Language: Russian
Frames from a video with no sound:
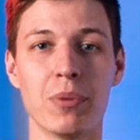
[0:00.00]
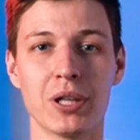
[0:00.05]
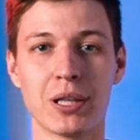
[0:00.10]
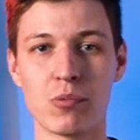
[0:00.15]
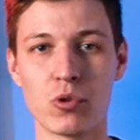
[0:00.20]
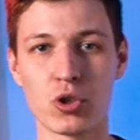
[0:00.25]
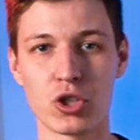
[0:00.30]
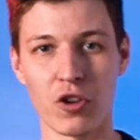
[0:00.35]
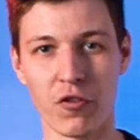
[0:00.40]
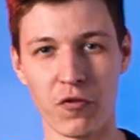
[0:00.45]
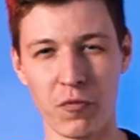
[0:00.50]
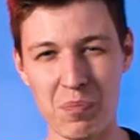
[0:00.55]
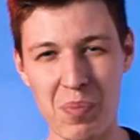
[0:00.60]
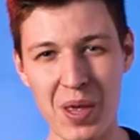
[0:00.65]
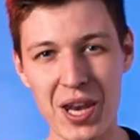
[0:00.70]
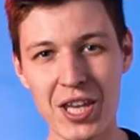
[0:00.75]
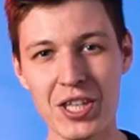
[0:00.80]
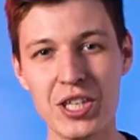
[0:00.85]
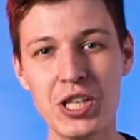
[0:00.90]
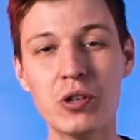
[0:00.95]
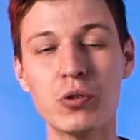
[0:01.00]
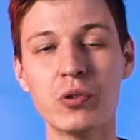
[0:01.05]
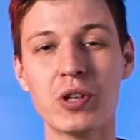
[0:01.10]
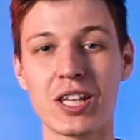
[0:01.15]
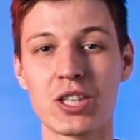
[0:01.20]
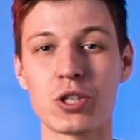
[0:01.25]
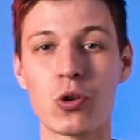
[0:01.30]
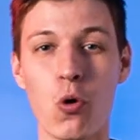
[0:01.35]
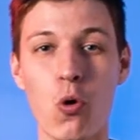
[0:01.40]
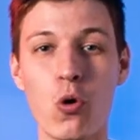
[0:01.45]
потому что впереди у
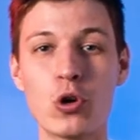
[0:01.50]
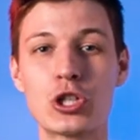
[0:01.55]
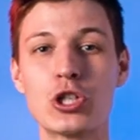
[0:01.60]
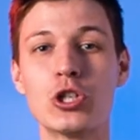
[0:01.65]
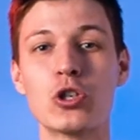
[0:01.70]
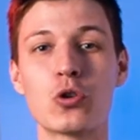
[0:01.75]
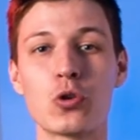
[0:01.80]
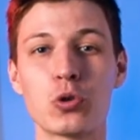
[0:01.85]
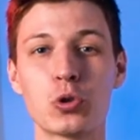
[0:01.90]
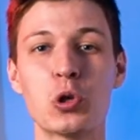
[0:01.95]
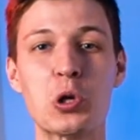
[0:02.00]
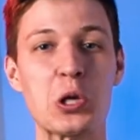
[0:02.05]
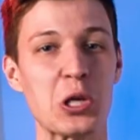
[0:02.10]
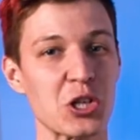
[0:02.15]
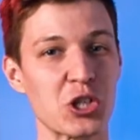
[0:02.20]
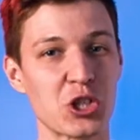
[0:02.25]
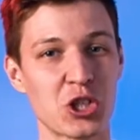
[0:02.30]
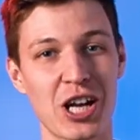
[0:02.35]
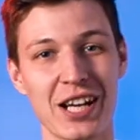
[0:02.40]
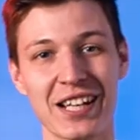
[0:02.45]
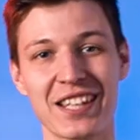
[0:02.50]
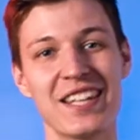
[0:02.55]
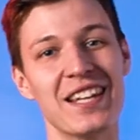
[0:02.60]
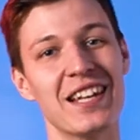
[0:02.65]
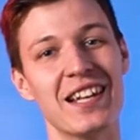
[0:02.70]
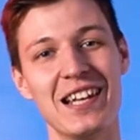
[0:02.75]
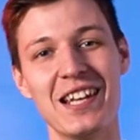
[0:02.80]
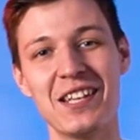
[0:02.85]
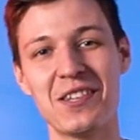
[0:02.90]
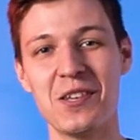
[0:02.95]
нас очень крутой,
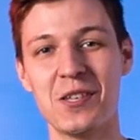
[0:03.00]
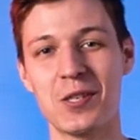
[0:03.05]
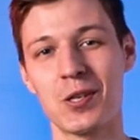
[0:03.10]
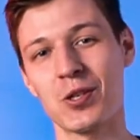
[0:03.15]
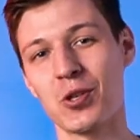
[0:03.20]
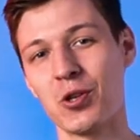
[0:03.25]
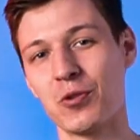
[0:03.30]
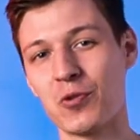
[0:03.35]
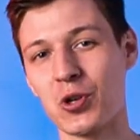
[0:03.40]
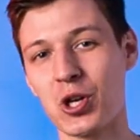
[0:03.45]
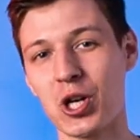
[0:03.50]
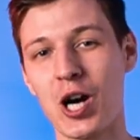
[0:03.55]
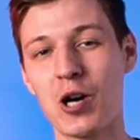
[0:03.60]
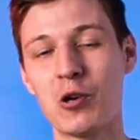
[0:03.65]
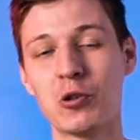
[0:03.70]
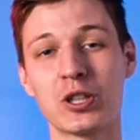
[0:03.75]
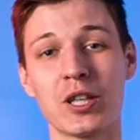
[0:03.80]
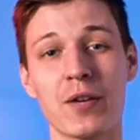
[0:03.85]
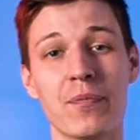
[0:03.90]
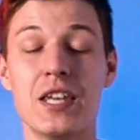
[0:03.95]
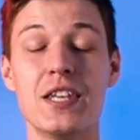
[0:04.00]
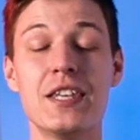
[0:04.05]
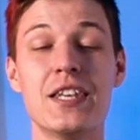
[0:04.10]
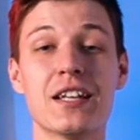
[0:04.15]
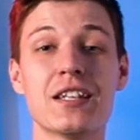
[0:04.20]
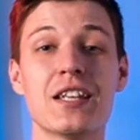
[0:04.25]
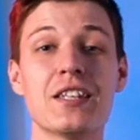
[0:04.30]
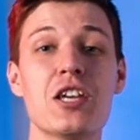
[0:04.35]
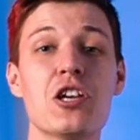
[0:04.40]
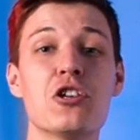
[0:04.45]
жаркий летний сезон воркаута. И
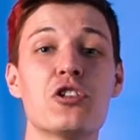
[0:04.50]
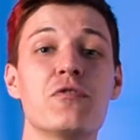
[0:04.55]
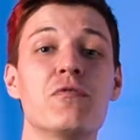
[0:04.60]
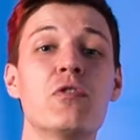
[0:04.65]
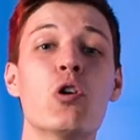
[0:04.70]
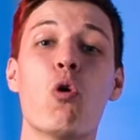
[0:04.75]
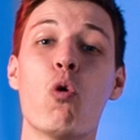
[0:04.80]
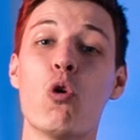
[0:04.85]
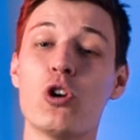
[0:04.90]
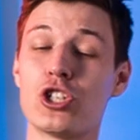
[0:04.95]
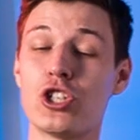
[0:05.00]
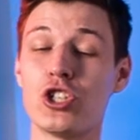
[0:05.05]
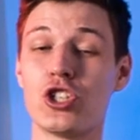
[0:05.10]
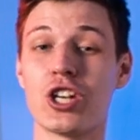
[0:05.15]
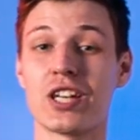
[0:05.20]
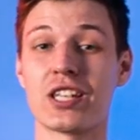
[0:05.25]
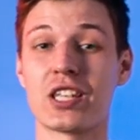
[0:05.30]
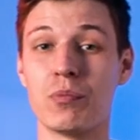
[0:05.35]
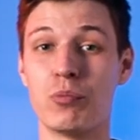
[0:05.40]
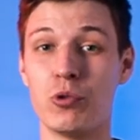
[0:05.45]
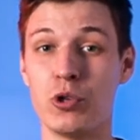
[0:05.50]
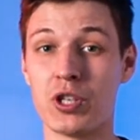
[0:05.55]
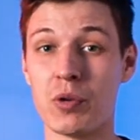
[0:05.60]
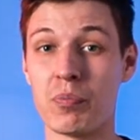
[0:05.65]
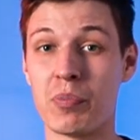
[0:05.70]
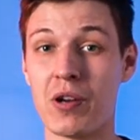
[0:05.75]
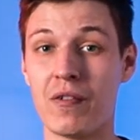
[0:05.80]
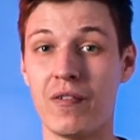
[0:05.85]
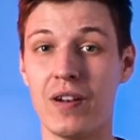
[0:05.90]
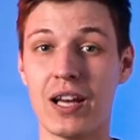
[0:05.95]
я надеюсь, вы очень часто будете
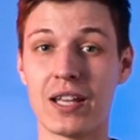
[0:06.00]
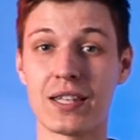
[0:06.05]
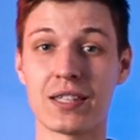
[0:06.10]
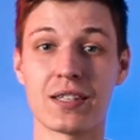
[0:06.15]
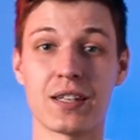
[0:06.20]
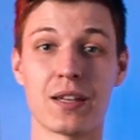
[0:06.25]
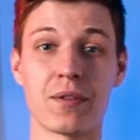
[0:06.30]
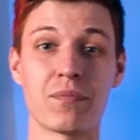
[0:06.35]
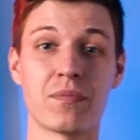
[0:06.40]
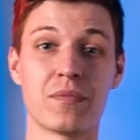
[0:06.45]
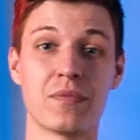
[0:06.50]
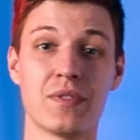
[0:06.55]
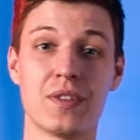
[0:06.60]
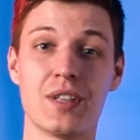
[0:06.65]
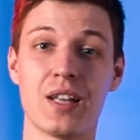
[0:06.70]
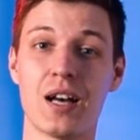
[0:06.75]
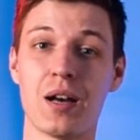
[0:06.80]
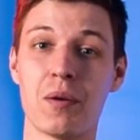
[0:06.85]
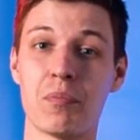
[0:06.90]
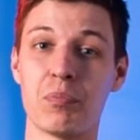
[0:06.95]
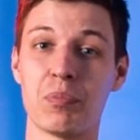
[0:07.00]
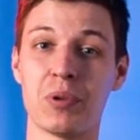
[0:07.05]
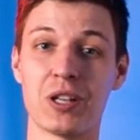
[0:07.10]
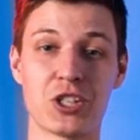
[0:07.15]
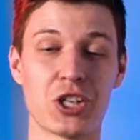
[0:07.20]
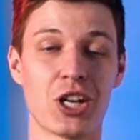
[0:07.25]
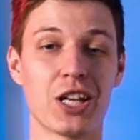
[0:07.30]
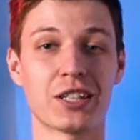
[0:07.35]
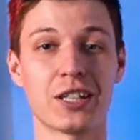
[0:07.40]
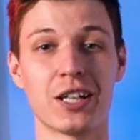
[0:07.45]
появляться на
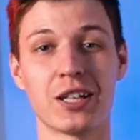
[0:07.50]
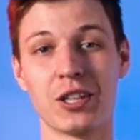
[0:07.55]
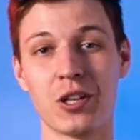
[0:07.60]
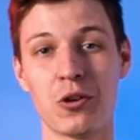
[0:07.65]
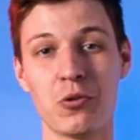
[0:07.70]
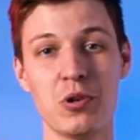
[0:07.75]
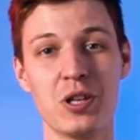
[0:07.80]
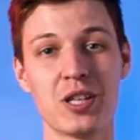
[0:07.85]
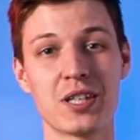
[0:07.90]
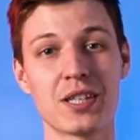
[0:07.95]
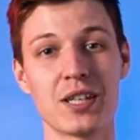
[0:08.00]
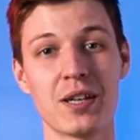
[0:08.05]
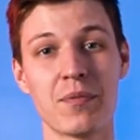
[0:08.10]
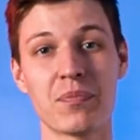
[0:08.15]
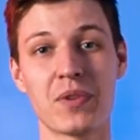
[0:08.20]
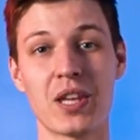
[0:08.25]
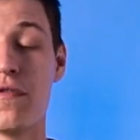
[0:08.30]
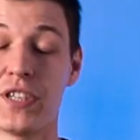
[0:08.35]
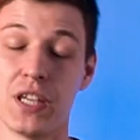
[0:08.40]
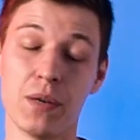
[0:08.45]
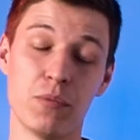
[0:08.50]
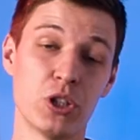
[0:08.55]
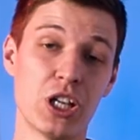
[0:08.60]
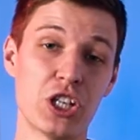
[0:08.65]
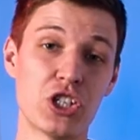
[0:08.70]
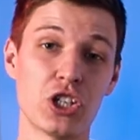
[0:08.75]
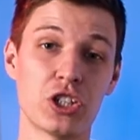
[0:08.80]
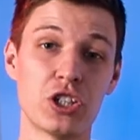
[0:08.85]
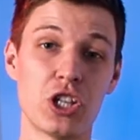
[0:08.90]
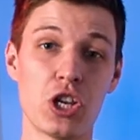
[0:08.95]
площадках на улице. Всем
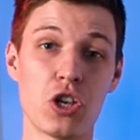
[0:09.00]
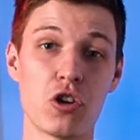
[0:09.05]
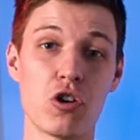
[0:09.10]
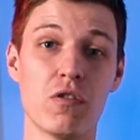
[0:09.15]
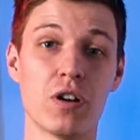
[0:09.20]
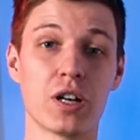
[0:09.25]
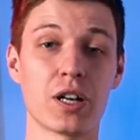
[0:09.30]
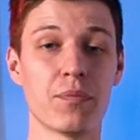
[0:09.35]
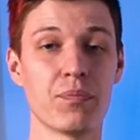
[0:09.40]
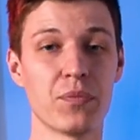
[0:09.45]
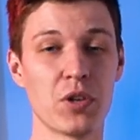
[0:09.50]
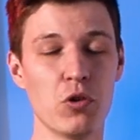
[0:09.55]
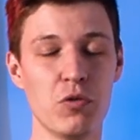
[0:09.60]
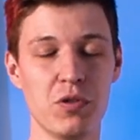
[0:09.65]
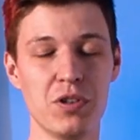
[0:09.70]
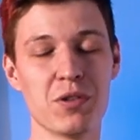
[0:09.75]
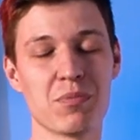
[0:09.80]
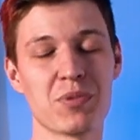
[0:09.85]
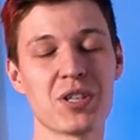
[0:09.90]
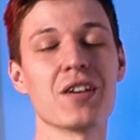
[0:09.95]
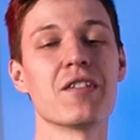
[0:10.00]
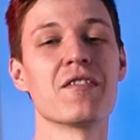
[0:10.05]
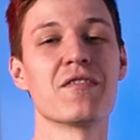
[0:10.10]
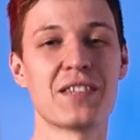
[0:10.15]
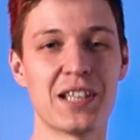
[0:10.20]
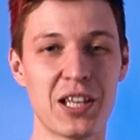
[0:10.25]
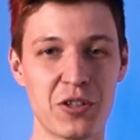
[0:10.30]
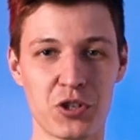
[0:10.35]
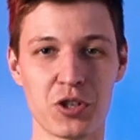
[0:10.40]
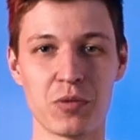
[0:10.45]
удачных тренировок и увидимся в
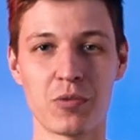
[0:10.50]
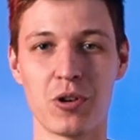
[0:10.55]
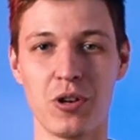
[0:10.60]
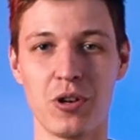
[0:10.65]
следующем